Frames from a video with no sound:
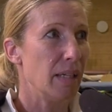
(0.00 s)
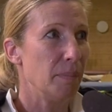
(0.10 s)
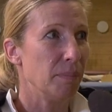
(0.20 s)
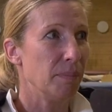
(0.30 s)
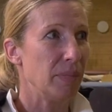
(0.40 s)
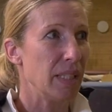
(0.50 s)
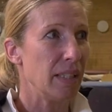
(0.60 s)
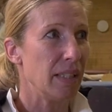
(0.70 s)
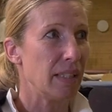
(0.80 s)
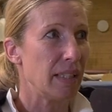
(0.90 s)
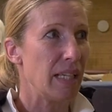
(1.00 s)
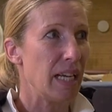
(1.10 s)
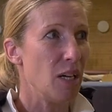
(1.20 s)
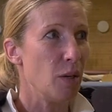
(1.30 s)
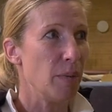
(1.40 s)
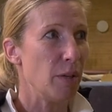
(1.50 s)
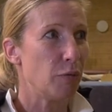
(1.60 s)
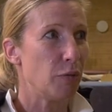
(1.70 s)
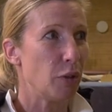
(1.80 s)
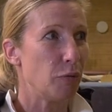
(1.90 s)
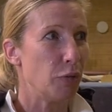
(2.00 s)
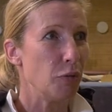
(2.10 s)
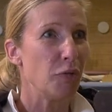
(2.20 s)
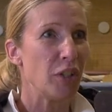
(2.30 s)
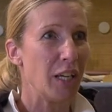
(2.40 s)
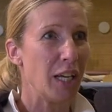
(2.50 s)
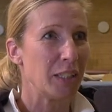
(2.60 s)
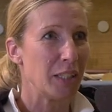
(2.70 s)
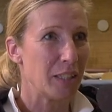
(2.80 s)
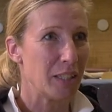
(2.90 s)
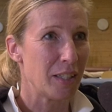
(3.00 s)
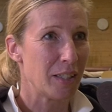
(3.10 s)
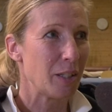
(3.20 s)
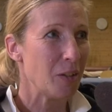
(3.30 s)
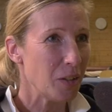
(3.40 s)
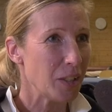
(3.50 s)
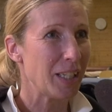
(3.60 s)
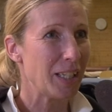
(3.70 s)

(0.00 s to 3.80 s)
Ähm, ich glaube, vor fünf Jahren hatte ich das Glück,